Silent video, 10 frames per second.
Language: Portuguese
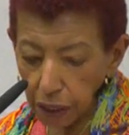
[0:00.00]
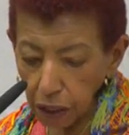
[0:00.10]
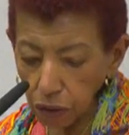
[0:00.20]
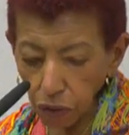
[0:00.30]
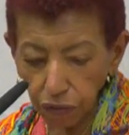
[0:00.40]

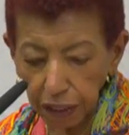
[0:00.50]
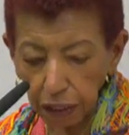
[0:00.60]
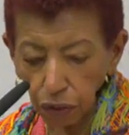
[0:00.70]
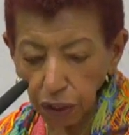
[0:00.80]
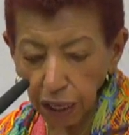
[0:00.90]
e que o
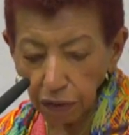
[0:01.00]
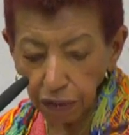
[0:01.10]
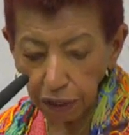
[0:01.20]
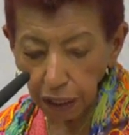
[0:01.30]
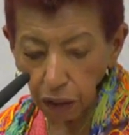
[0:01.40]
governador quer
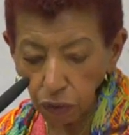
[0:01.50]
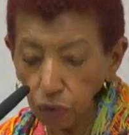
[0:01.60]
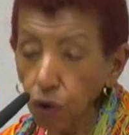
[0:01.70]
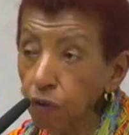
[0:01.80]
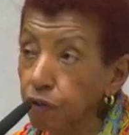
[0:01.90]
vender com
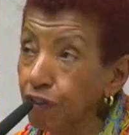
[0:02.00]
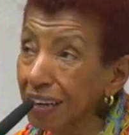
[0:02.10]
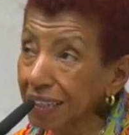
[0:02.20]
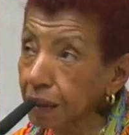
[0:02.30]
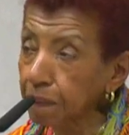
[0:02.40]

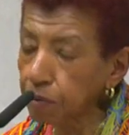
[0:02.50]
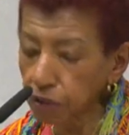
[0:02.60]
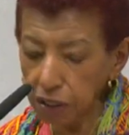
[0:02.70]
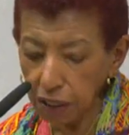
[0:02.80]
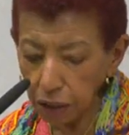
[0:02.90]

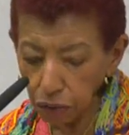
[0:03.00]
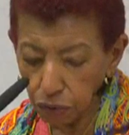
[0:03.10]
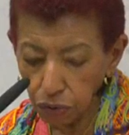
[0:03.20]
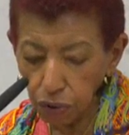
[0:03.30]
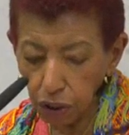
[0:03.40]

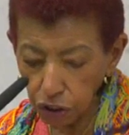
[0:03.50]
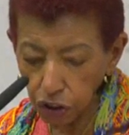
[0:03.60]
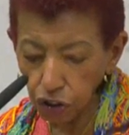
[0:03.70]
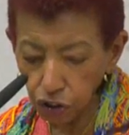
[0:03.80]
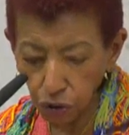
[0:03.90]
90% de
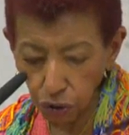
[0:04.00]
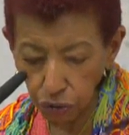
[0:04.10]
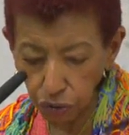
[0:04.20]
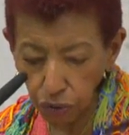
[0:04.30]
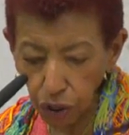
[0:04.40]

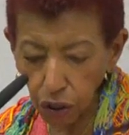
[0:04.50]
desconto,